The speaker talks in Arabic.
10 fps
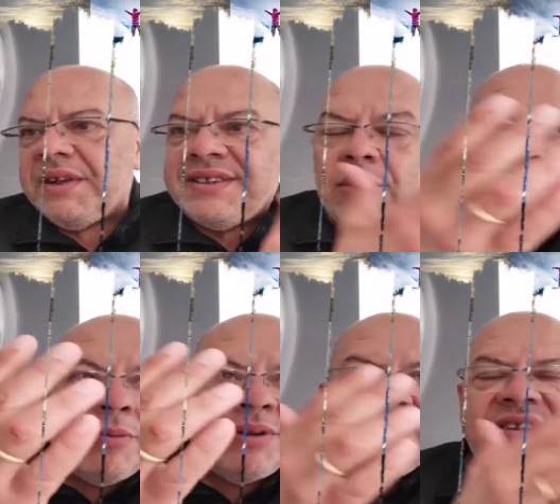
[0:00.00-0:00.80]
سي
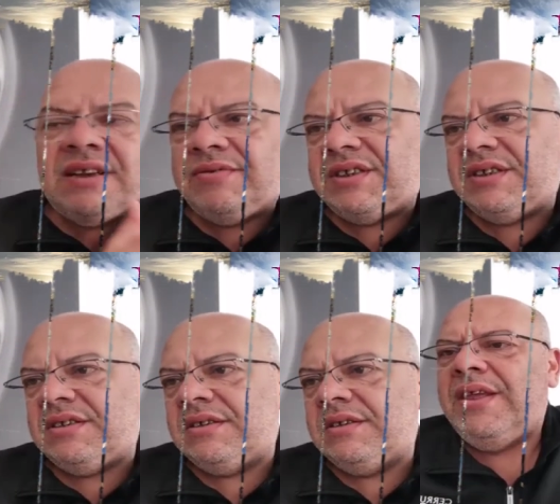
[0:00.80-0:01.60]
لو Bah, دي سيرفيس
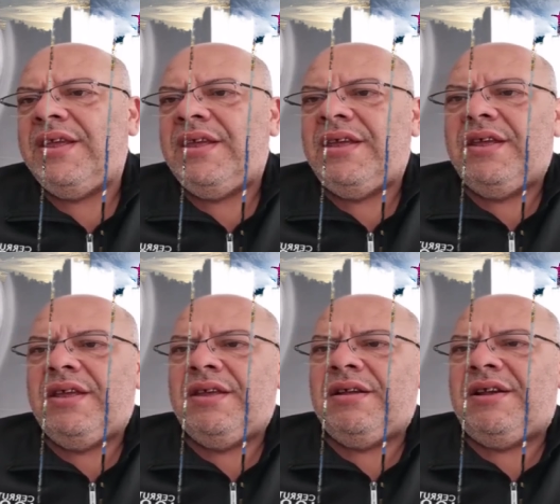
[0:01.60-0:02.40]

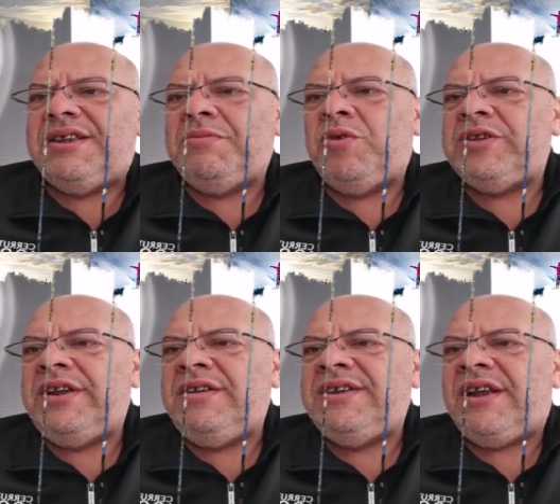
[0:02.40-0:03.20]
لازم
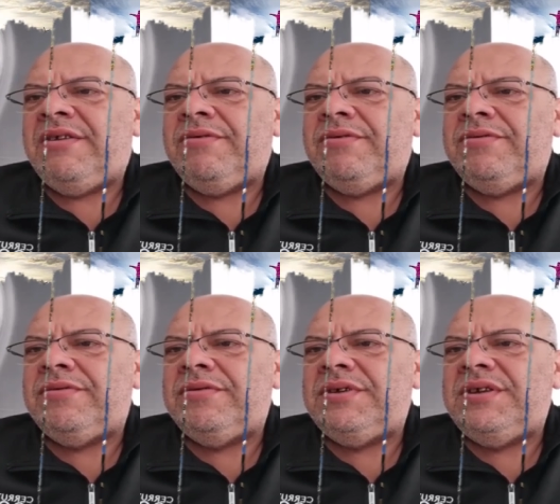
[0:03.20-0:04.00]
المواطنين يتعرف
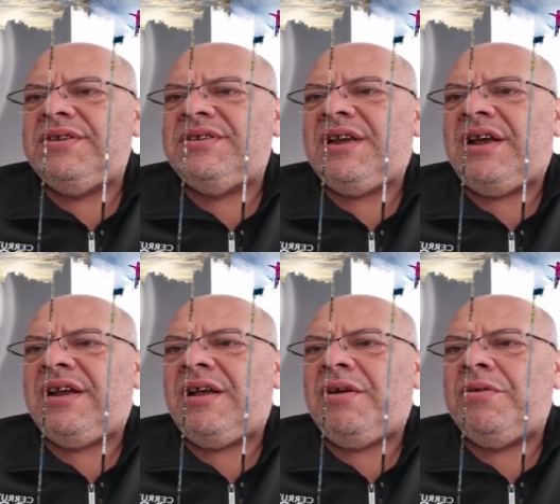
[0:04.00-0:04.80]

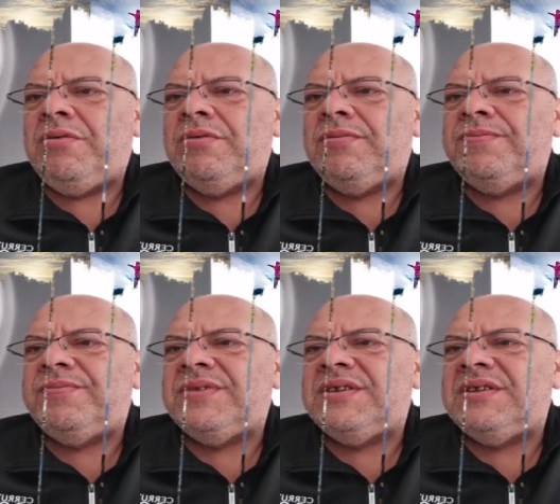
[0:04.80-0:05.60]
يتعراو
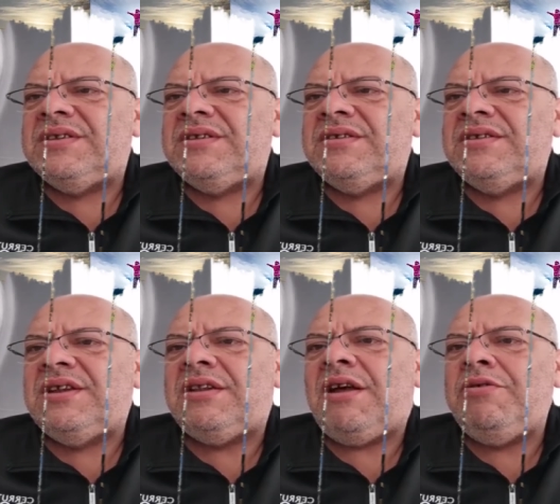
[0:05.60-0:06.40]

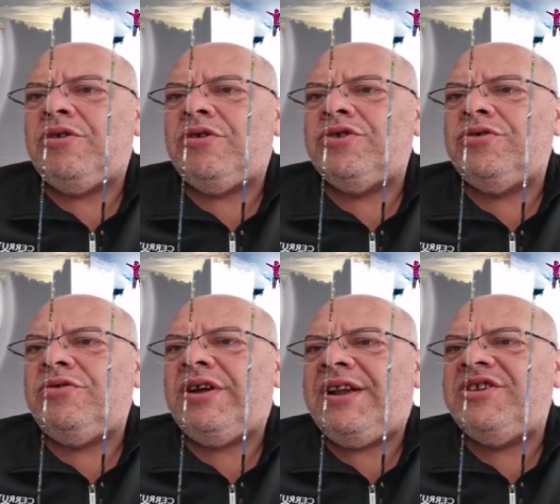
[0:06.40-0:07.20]
زلطه
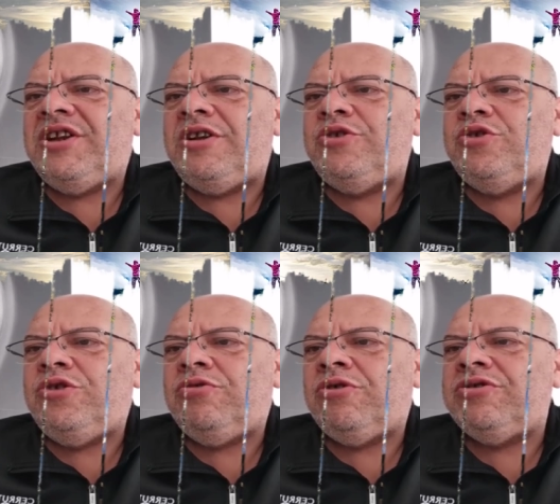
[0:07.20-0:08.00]
ويخرجوا على جال
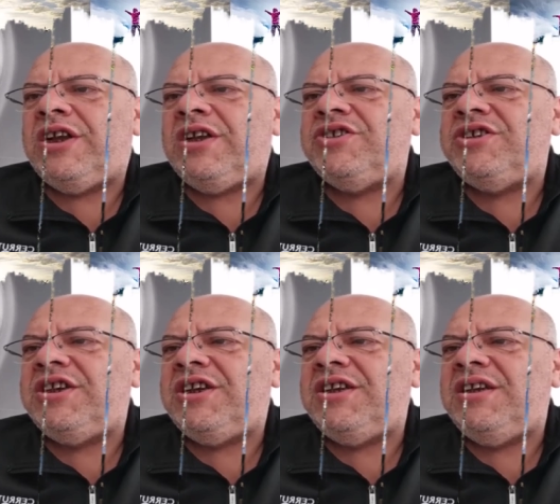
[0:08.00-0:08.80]
الجوع والقدره
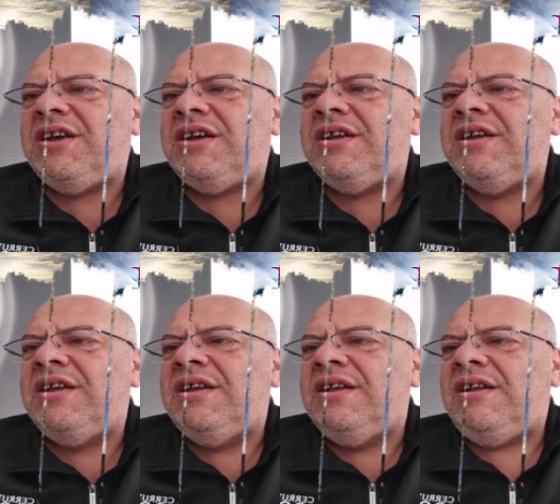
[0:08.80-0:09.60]
الشرائيه
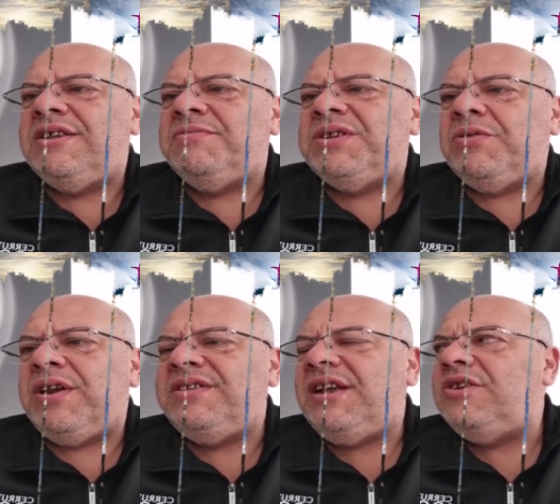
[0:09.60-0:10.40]
لازم
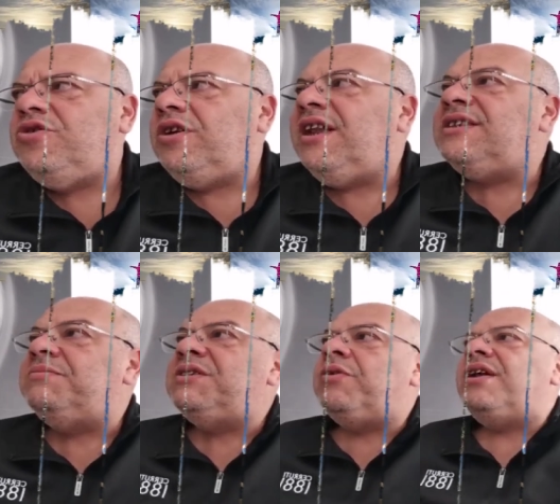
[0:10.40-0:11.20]
الثوره تاع الجوع
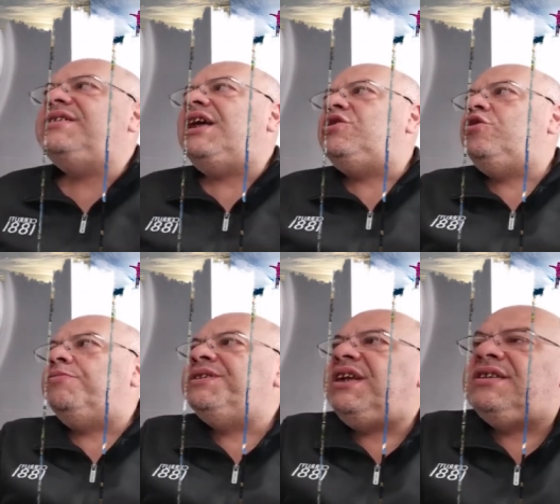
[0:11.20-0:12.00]
لازم الثوره تاع
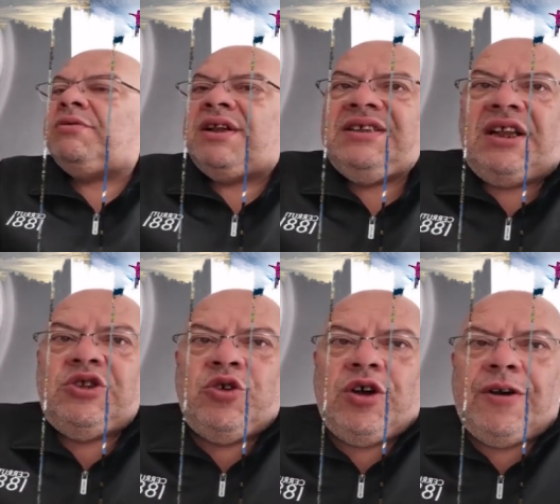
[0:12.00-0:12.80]
الجوع بصح الثوره تاع
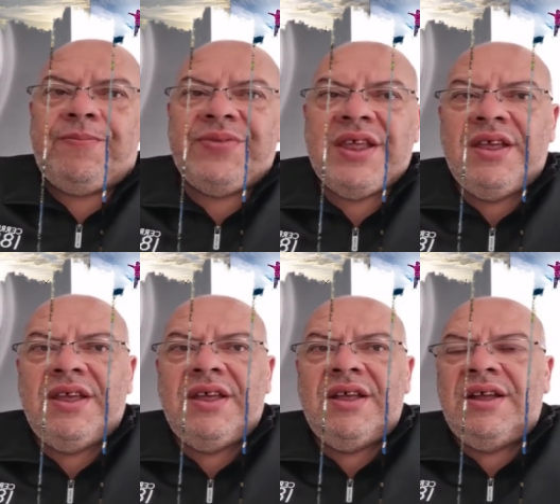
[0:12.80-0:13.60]
الجوع
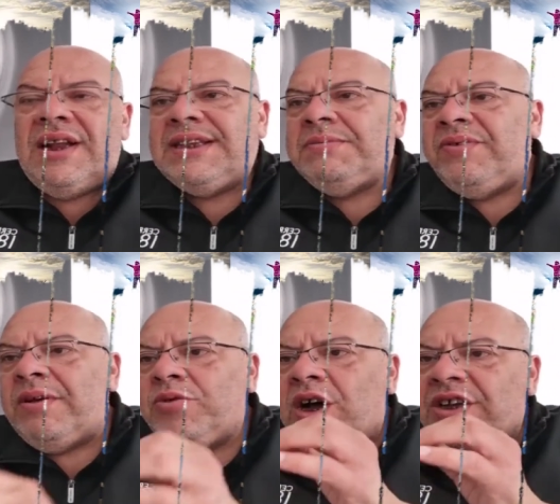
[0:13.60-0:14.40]
لازم
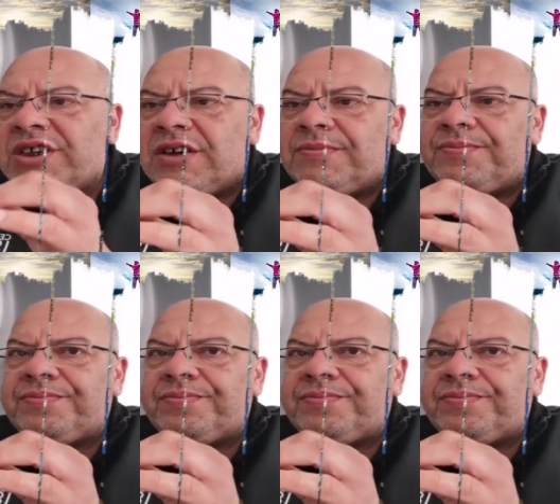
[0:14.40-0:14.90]
نفهموا حاجه